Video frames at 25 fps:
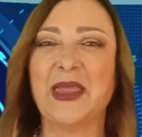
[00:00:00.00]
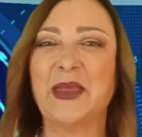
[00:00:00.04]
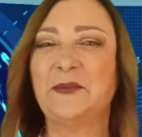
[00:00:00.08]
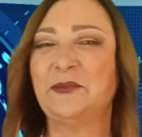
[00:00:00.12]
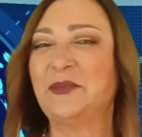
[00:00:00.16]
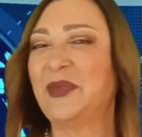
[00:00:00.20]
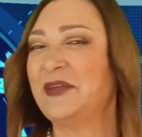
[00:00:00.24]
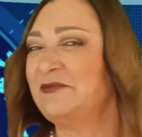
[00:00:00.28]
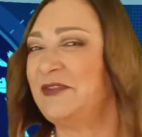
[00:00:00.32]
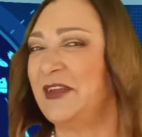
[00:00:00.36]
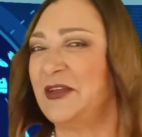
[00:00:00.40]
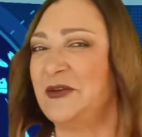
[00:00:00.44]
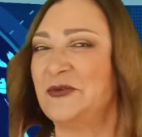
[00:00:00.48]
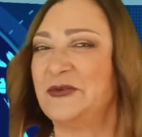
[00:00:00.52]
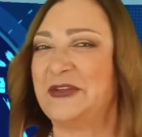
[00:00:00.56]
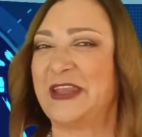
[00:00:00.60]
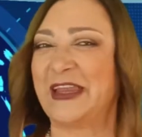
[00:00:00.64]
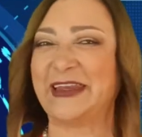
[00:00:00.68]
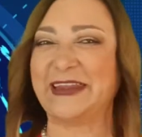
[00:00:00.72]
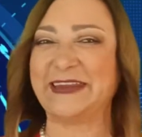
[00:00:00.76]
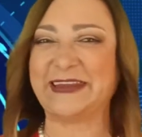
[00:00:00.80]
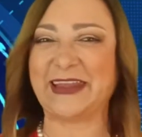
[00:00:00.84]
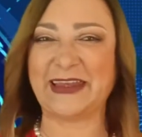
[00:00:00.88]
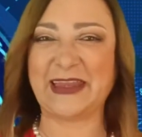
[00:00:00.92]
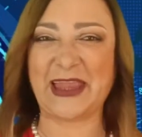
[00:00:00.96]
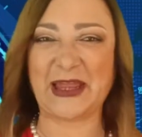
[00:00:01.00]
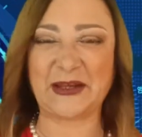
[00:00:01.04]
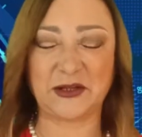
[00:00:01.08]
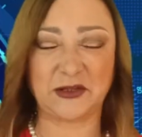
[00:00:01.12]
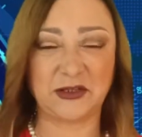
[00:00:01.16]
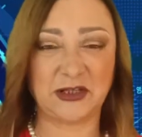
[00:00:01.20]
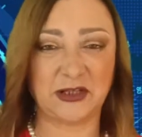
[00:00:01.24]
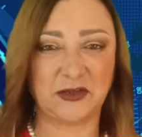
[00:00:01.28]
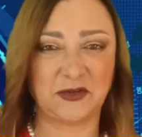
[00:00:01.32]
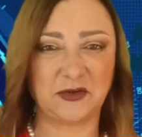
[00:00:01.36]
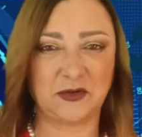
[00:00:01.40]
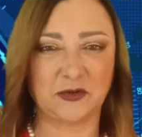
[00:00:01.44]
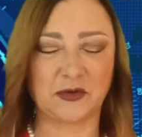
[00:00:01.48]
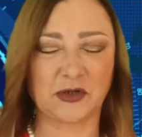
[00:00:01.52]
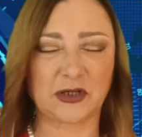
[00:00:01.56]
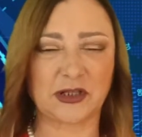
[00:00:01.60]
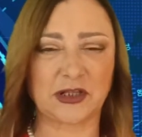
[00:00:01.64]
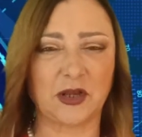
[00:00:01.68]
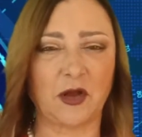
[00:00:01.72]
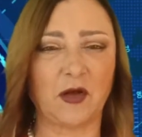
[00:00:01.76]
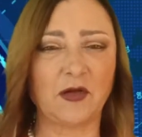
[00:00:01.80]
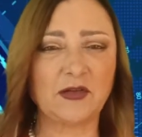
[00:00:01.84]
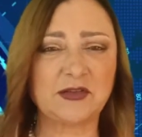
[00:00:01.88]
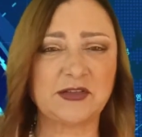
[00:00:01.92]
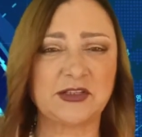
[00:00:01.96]
Benvenuti all'Italiano e
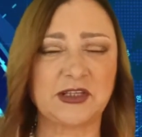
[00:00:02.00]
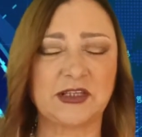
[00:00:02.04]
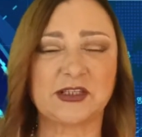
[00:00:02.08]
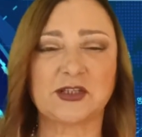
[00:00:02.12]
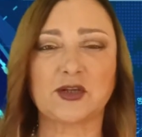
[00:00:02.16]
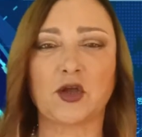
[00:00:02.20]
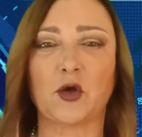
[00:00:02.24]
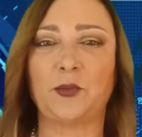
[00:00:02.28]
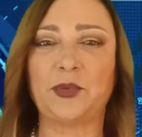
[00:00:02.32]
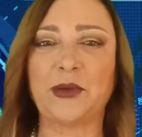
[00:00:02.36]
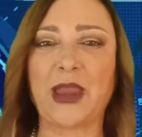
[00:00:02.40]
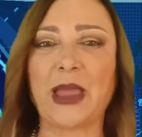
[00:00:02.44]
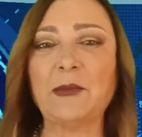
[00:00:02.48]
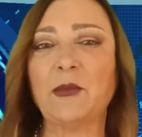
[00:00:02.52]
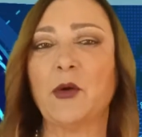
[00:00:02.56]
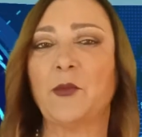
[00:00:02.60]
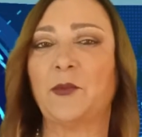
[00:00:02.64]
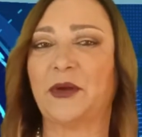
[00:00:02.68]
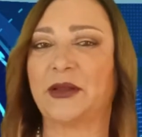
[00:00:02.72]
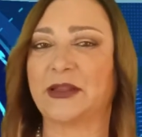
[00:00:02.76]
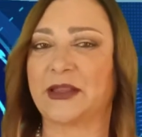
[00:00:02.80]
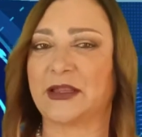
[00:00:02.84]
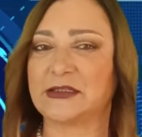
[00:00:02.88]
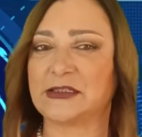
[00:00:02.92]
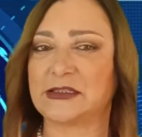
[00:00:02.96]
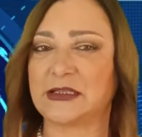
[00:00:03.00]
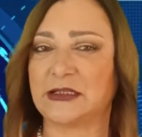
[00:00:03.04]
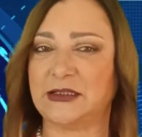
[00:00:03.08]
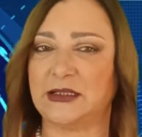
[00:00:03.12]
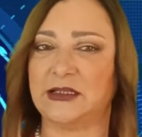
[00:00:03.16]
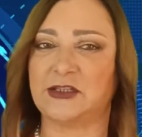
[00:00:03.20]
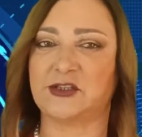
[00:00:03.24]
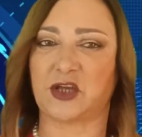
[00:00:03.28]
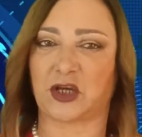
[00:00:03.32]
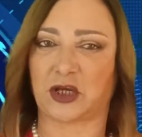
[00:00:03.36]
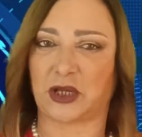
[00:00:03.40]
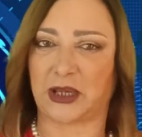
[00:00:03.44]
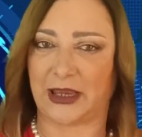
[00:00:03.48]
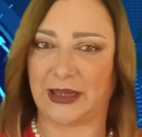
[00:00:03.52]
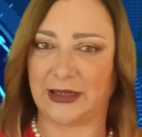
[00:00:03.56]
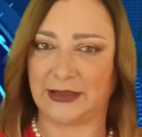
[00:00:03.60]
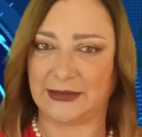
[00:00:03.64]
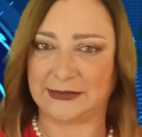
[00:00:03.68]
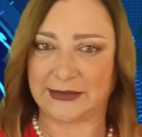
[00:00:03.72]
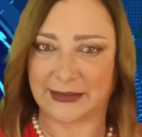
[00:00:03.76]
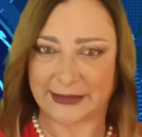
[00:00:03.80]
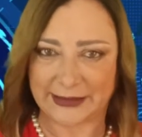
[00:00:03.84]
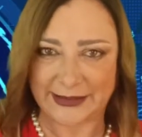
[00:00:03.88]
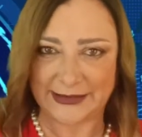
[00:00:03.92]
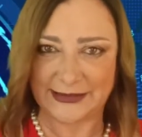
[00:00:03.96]
dintorni. Oggi scopriamo perché si dice che
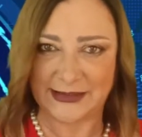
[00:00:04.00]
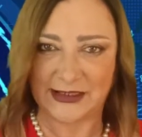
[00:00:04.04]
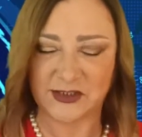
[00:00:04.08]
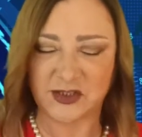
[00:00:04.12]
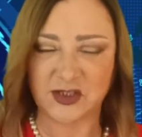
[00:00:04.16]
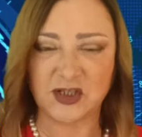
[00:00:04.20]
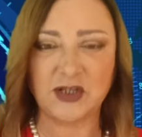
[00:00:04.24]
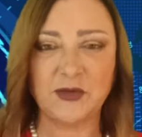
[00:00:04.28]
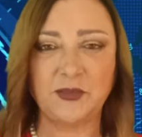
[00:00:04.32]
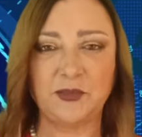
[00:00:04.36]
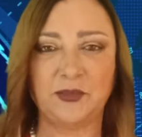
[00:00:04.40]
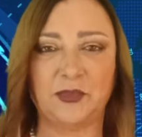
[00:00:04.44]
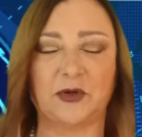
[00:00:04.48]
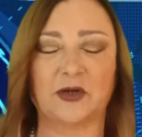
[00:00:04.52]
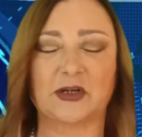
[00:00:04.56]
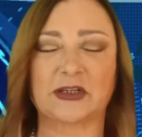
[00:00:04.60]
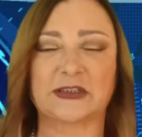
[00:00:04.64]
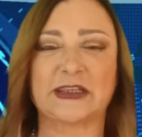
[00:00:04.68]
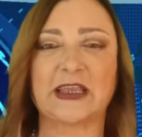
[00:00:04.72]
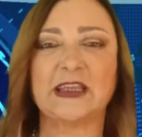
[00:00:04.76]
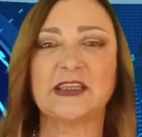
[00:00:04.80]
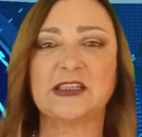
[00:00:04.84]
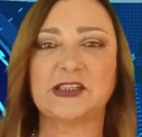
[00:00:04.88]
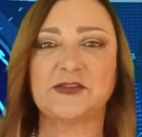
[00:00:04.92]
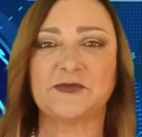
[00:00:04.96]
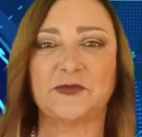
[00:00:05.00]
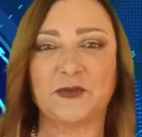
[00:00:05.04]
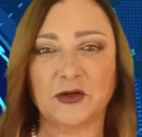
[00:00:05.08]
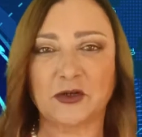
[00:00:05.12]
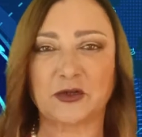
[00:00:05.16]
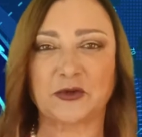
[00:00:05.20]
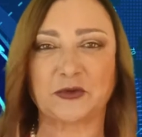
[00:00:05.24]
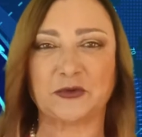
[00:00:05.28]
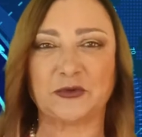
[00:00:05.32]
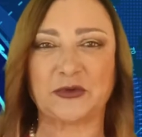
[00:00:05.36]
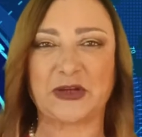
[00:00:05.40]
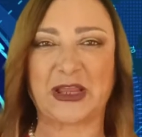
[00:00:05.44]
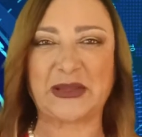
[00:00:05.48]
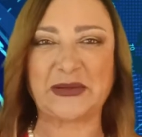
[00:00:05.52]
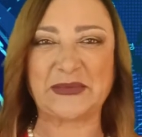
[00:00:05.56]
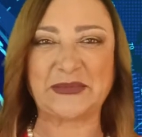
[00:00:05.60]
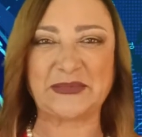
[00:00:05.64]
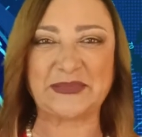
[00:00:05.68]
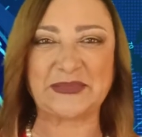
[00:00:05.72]
il 13 porta sfortuna.